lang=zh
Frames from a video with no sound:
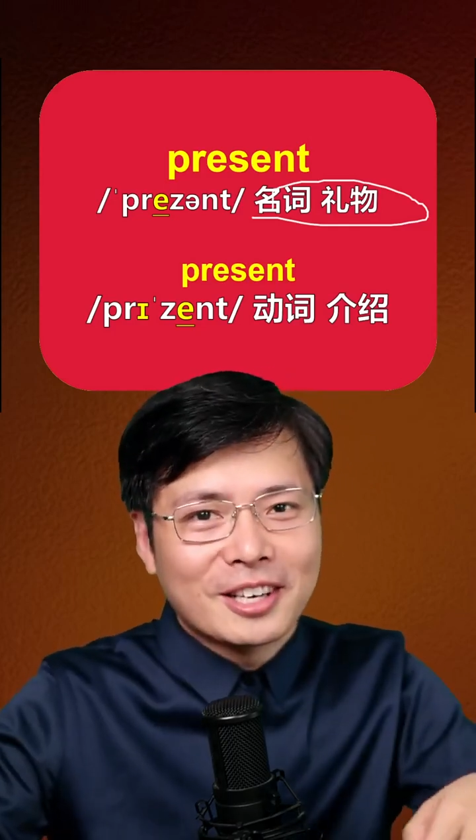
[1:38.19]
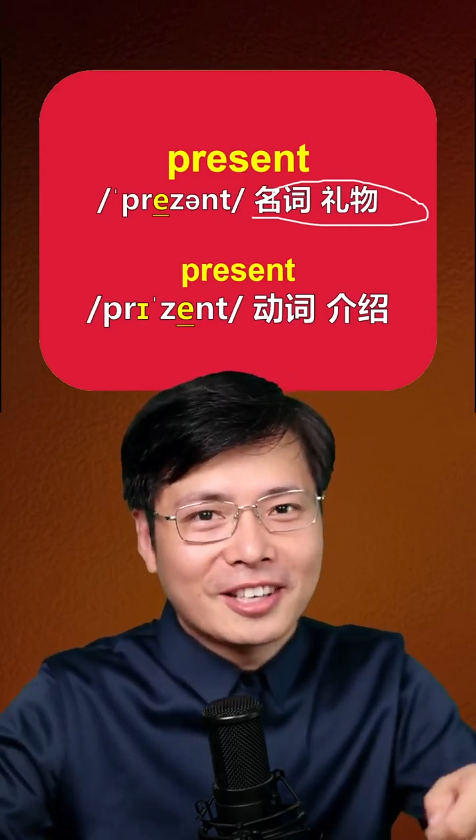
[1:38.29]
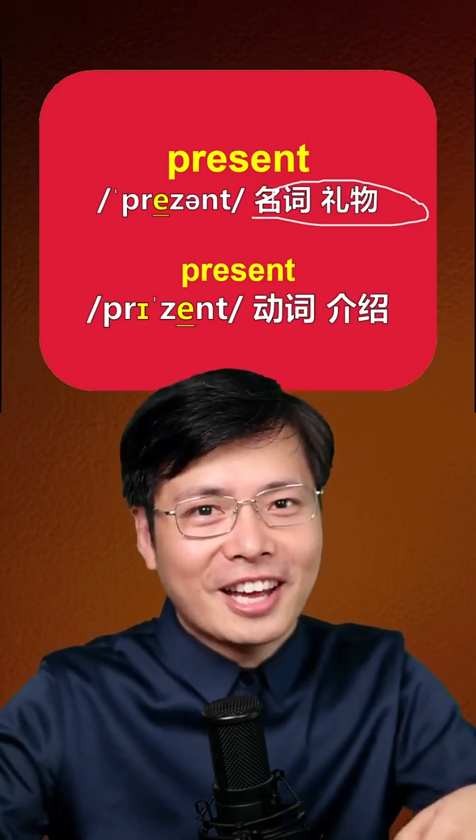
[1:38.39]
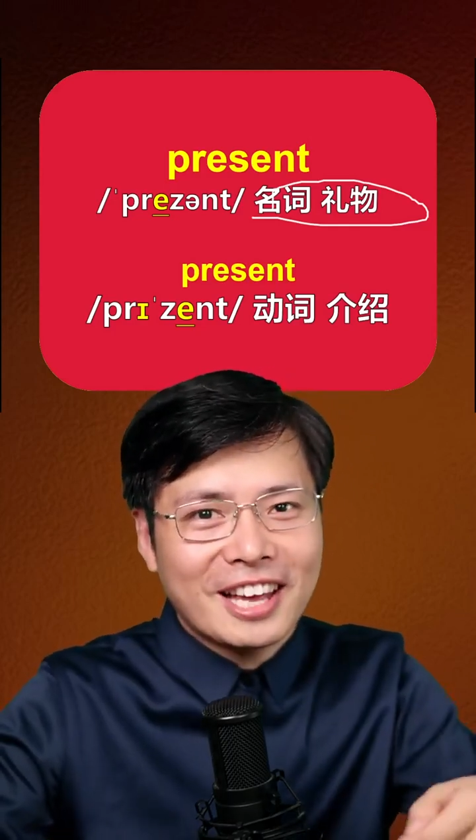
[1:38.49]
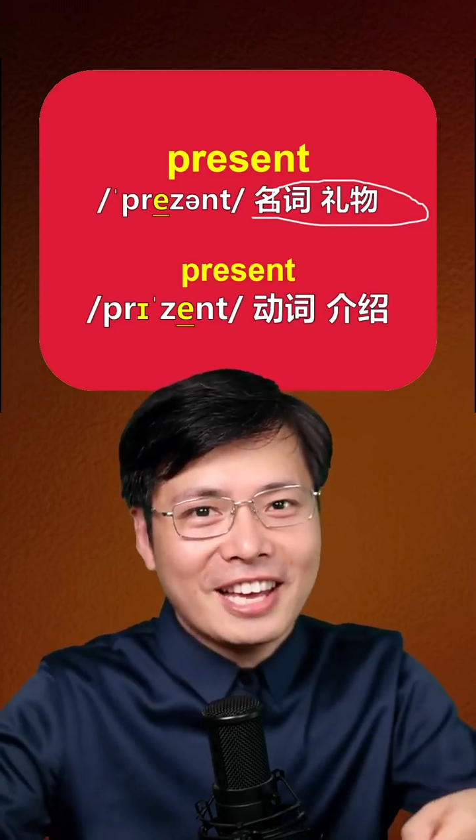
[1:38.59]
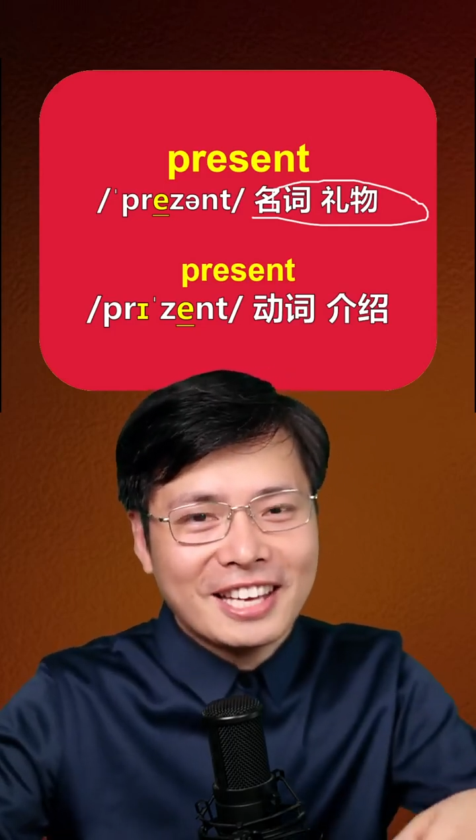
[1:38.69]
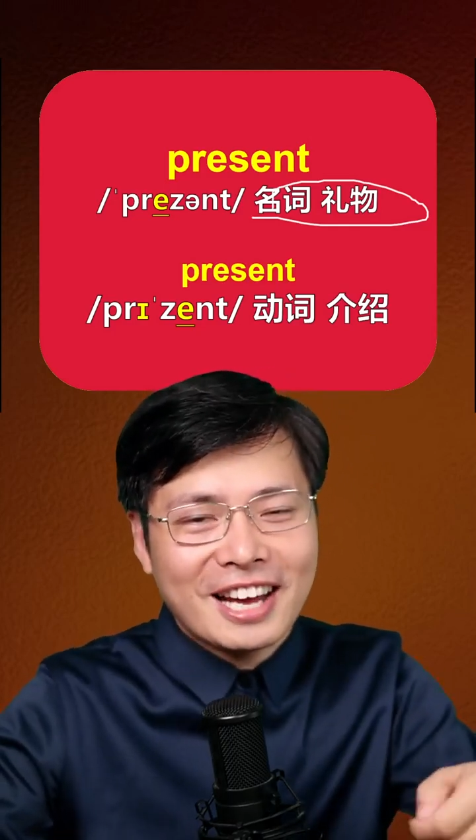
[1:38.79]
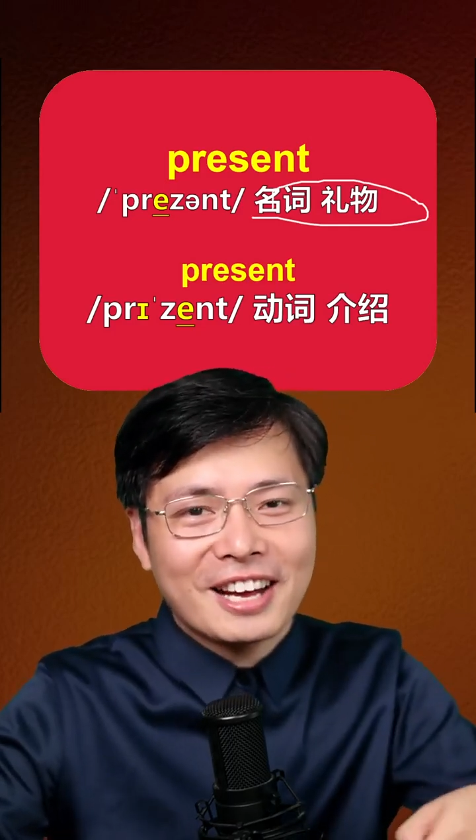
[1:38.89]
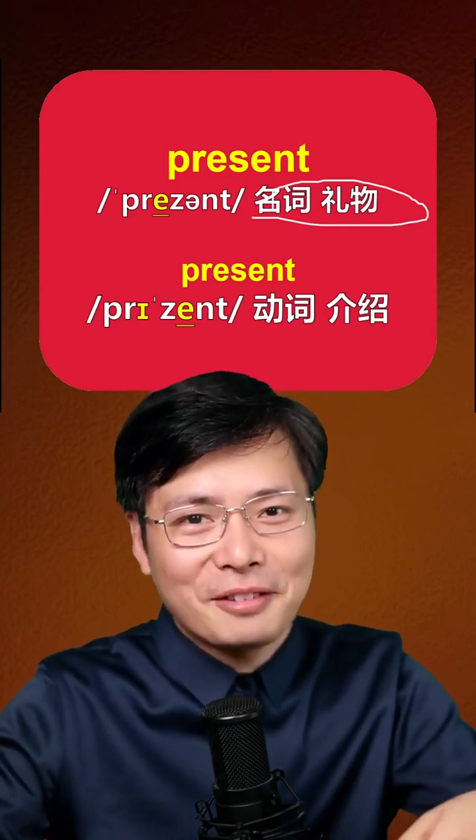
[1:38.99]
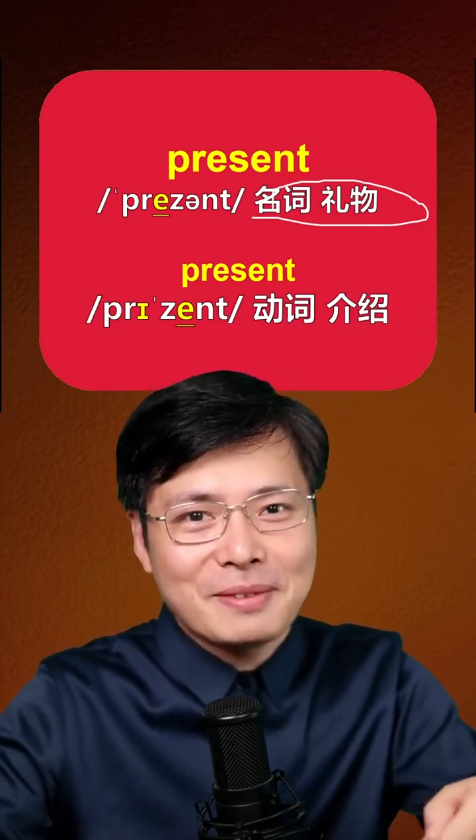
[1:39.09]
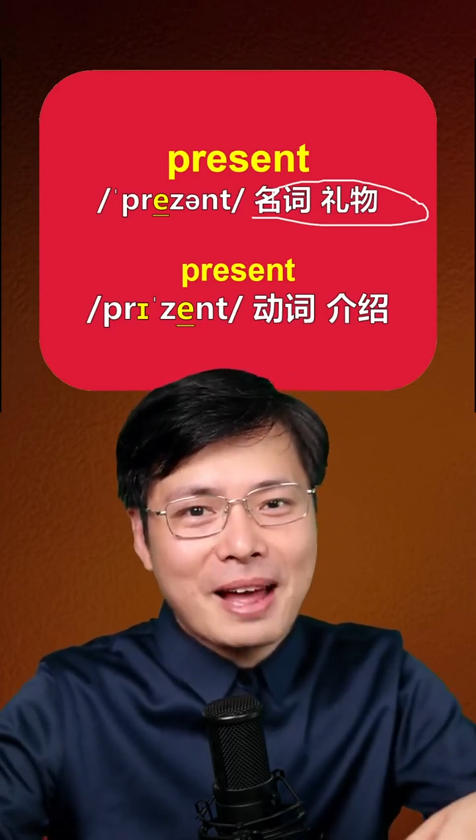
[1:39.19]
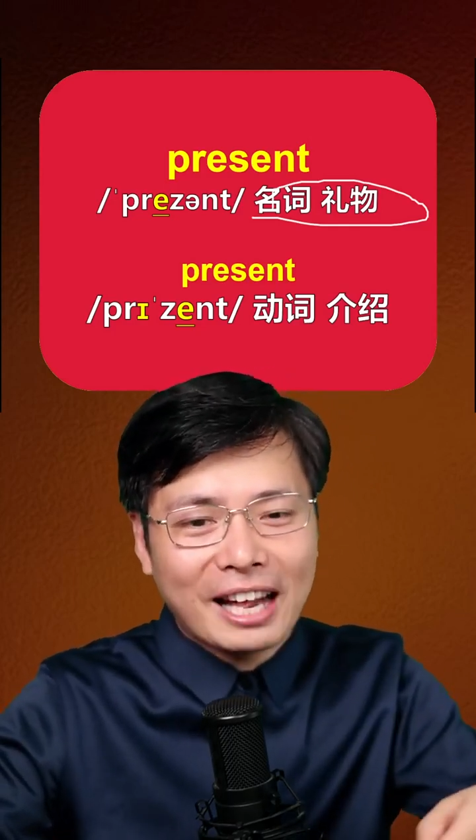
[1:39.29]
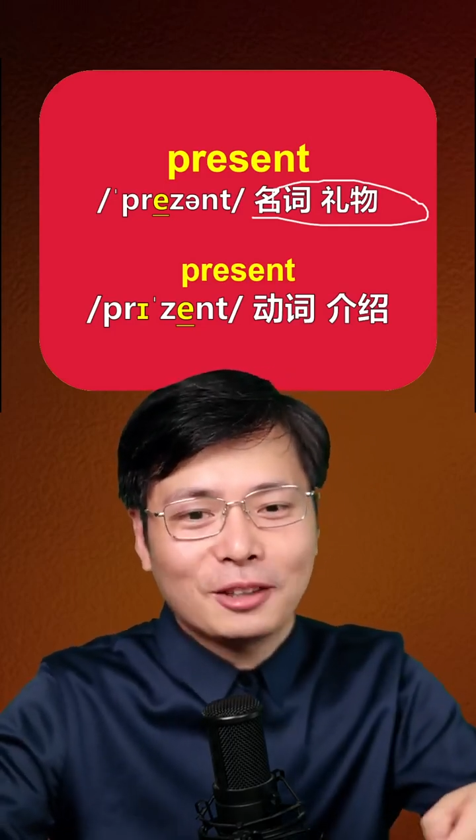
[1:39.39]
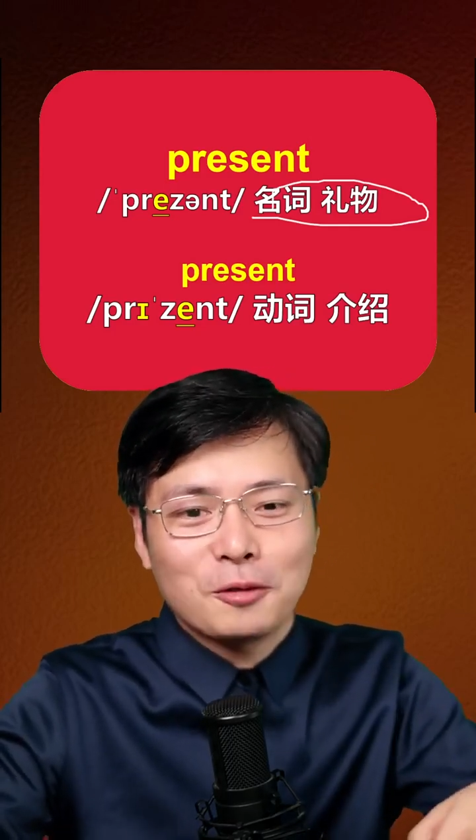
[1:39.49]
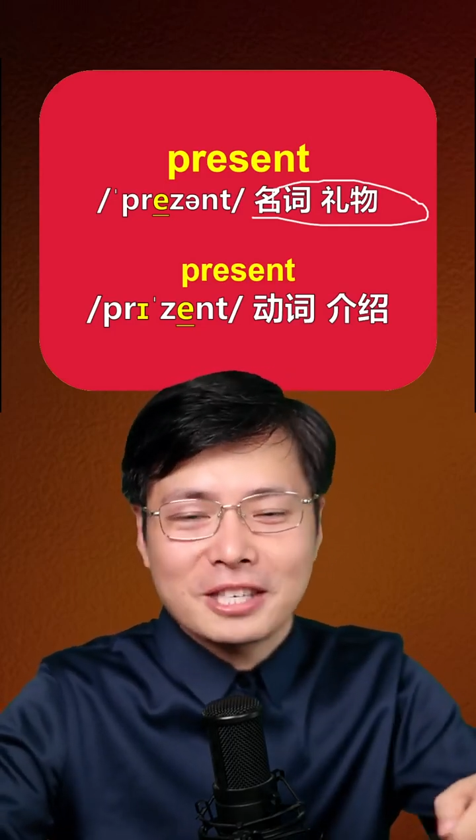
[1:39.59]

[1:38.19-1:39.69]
哎，看看我给你买了个东